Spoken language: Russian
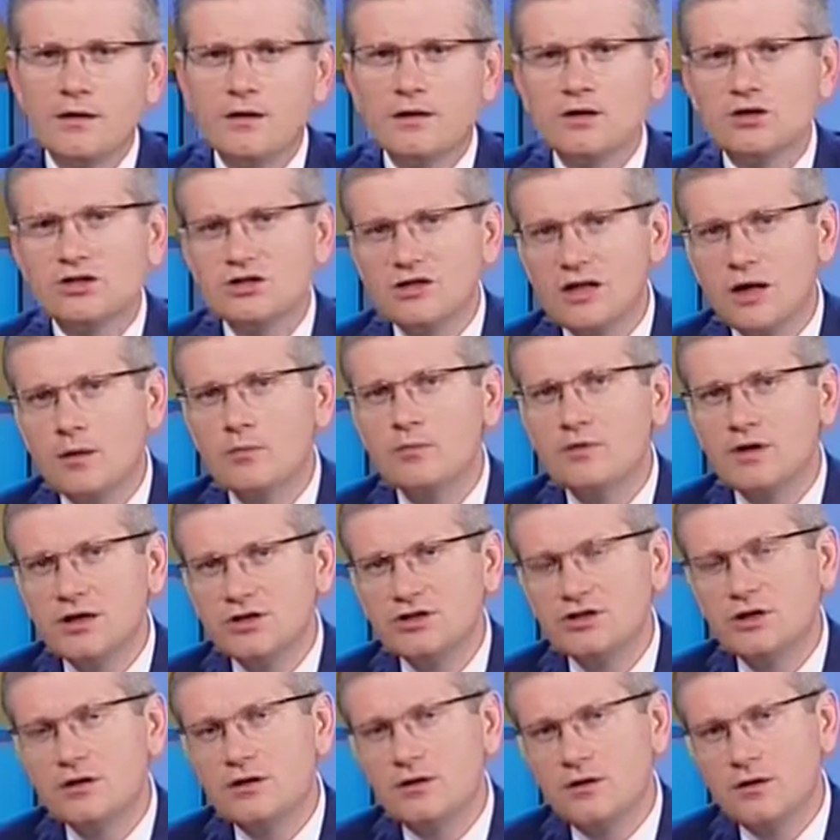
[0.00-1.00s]
Штаб
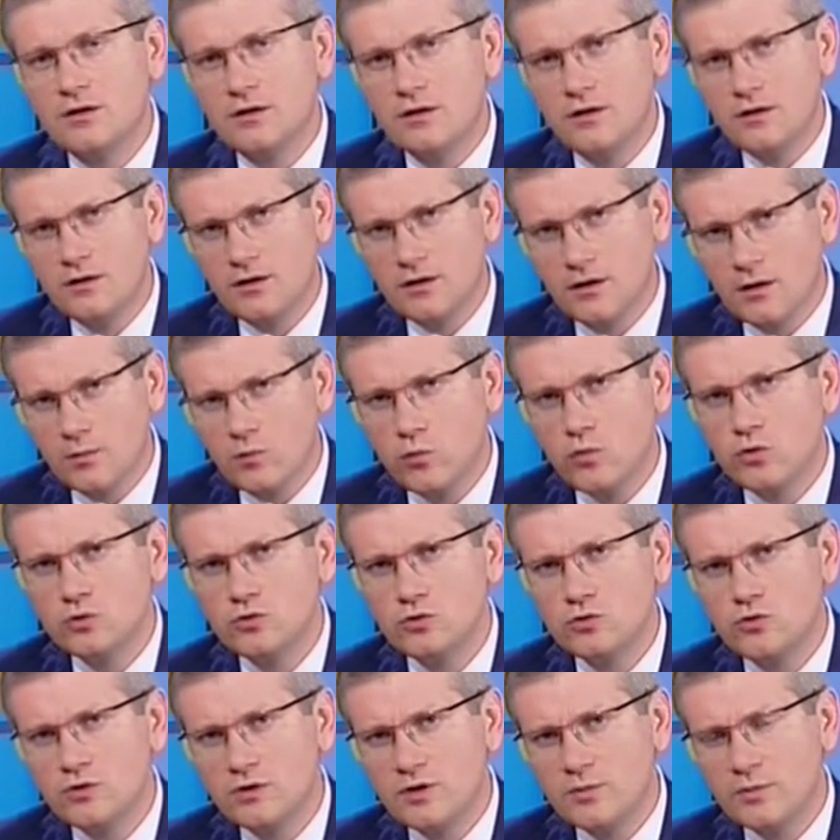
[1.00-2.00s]
начал
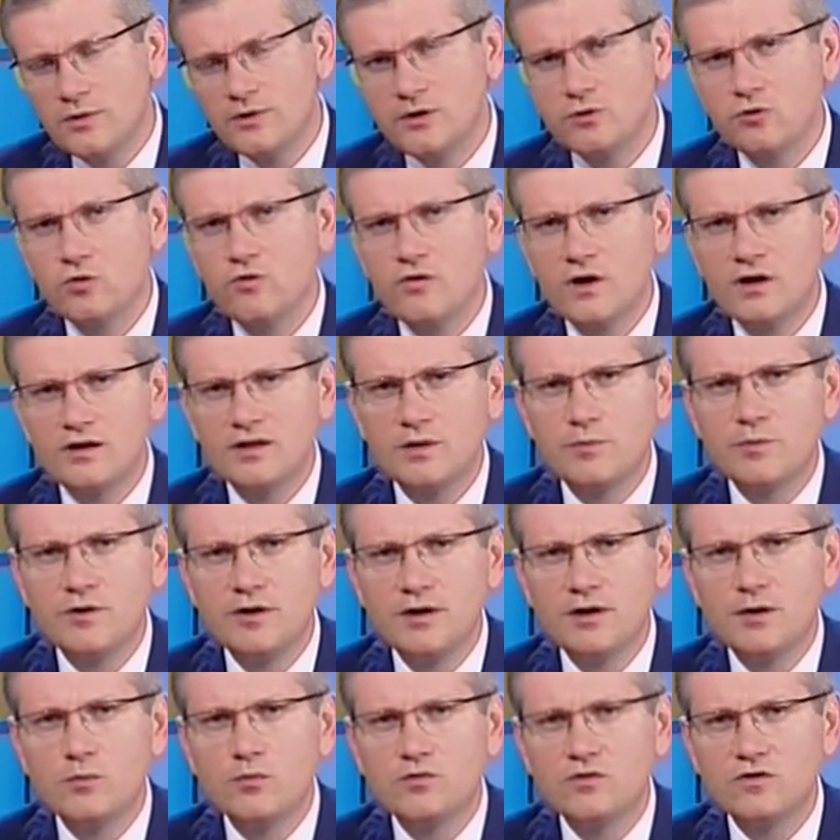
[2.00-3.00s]
работу и подготовка к
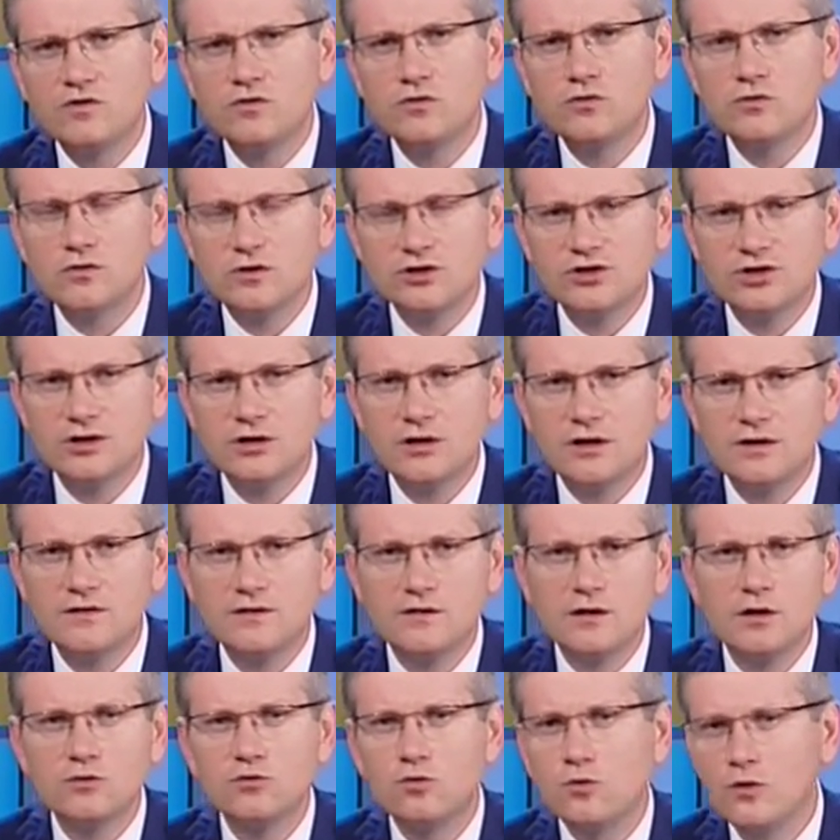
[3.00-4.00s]
отопительному сезону началась,
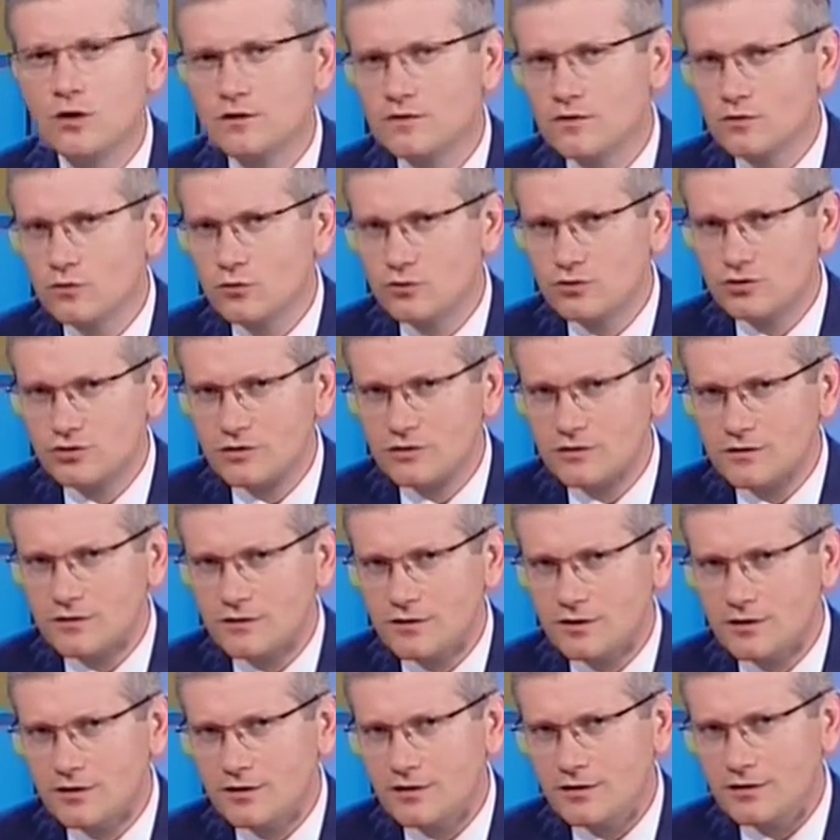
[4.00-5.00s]
как только
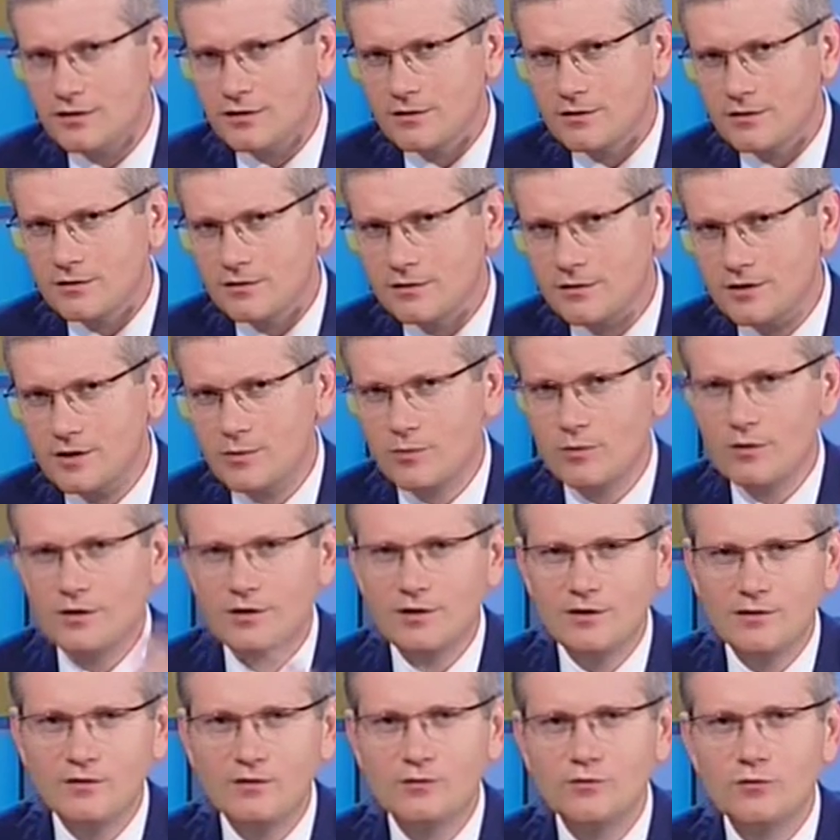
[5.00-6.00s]
закончился
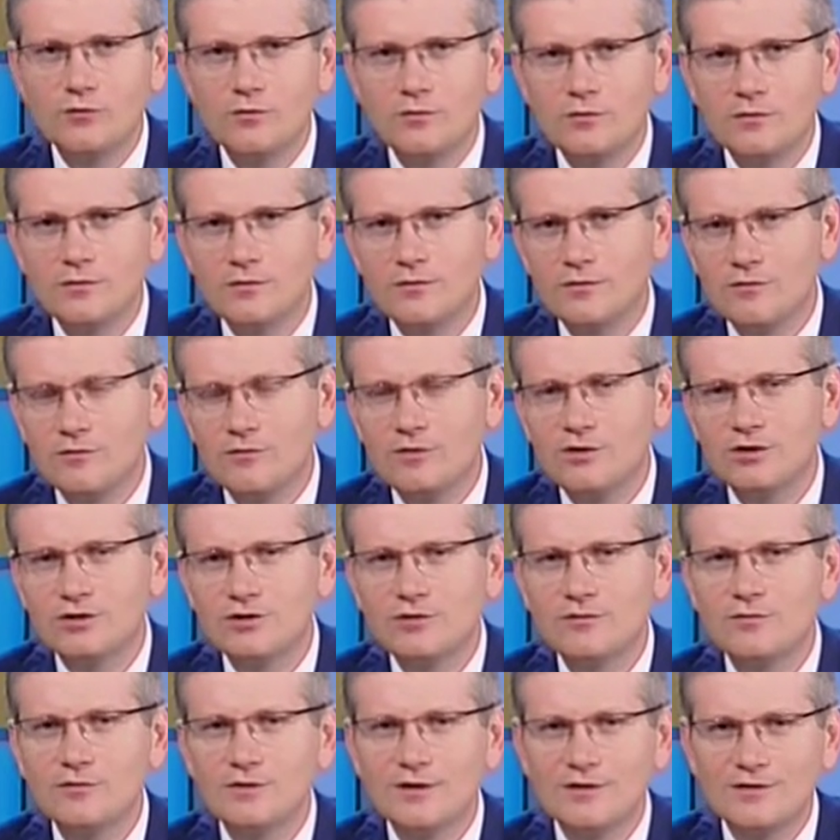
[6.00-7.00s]
отопительный сезон
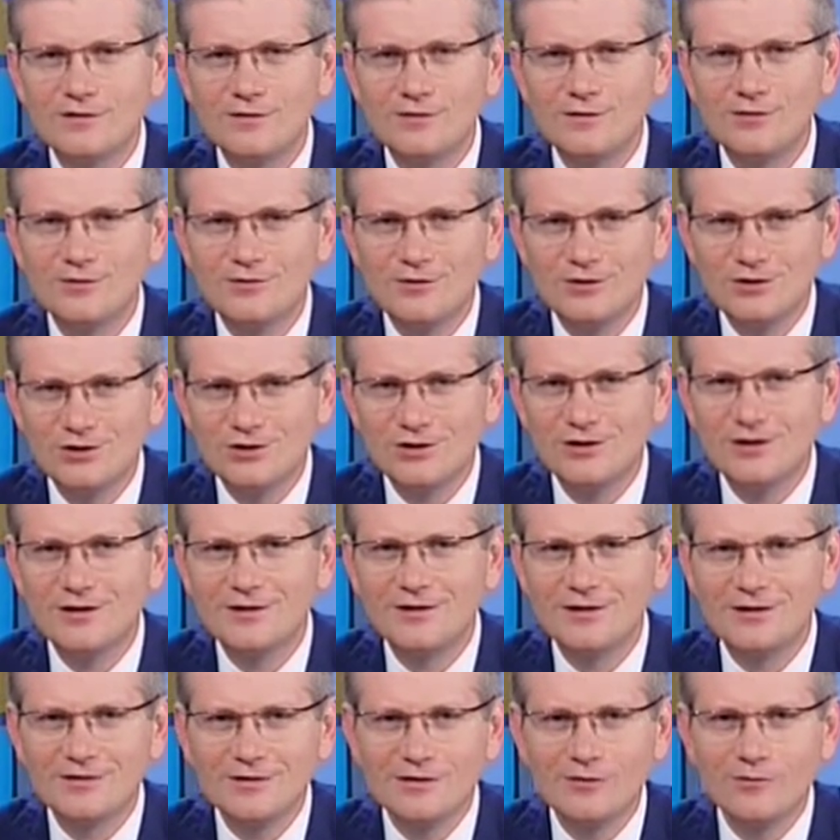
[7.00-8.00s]

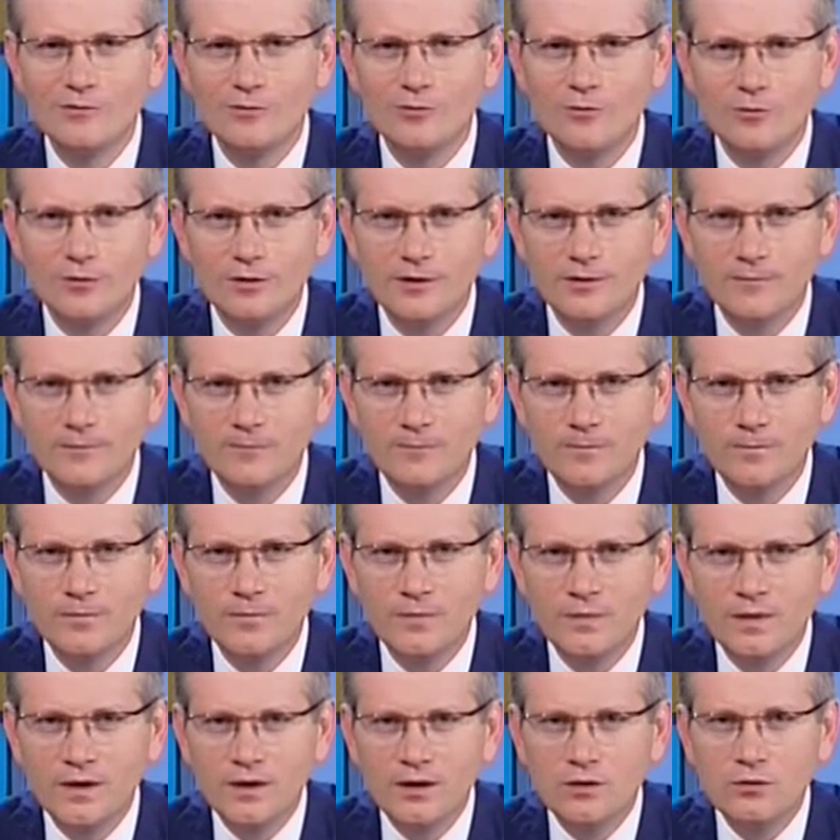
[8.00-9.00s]
2012-2013 года.
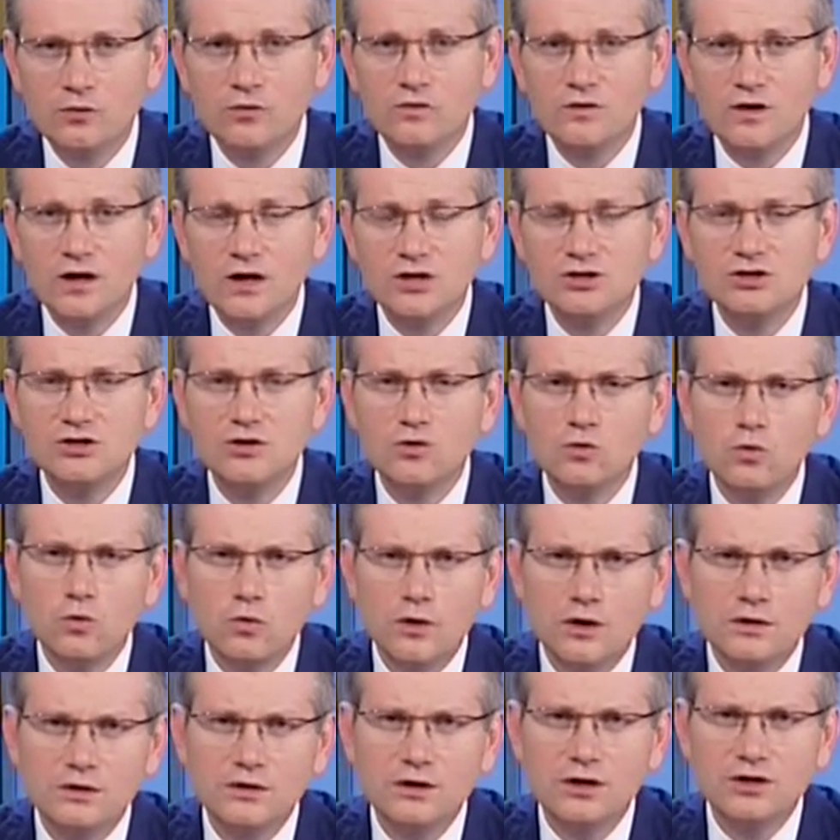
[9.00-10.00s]
То есть каждый
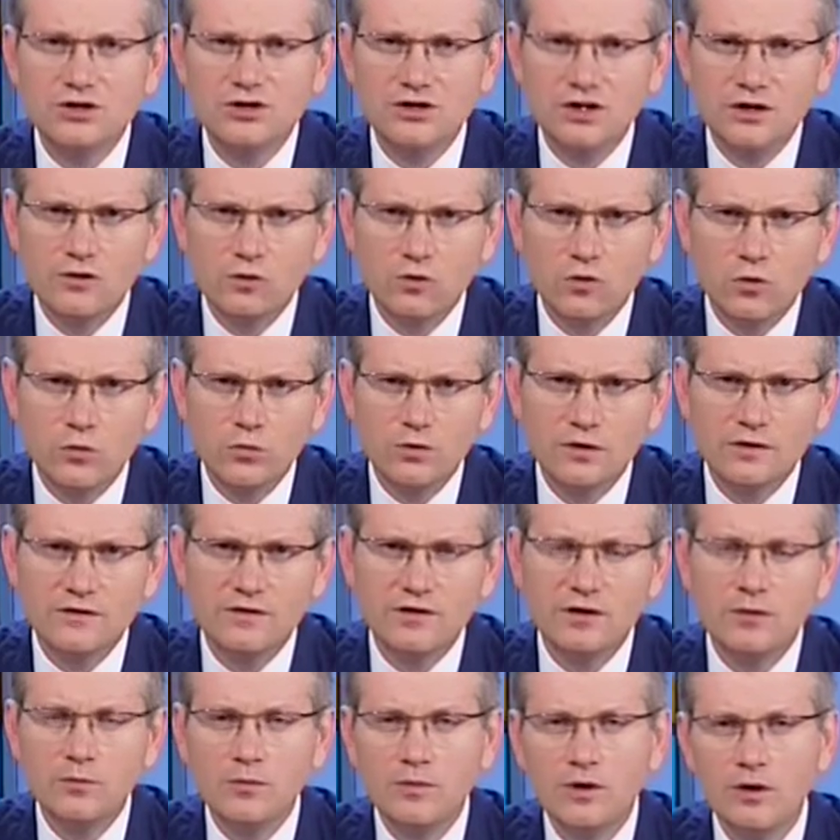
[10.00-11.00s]
город, каждая область
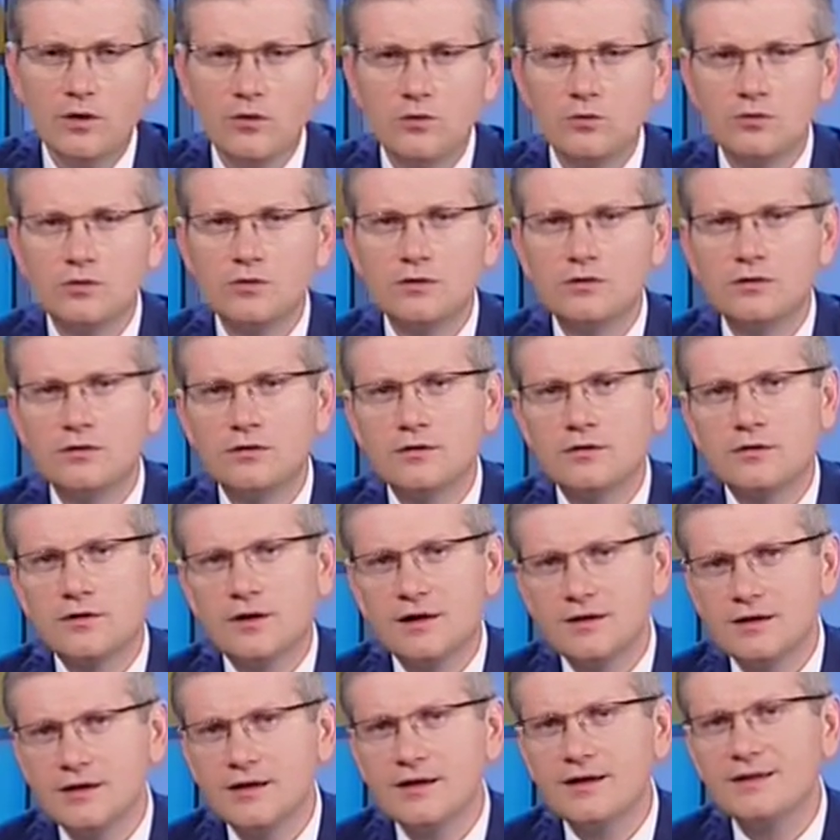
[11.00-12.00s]
имеют э,
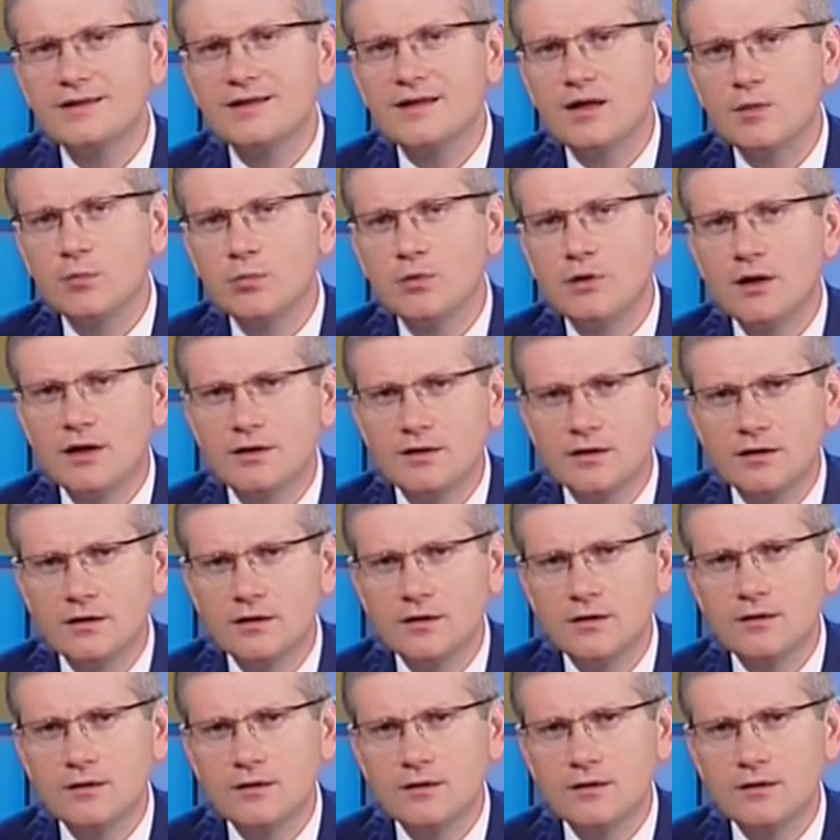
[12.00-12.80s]
конкретные планы.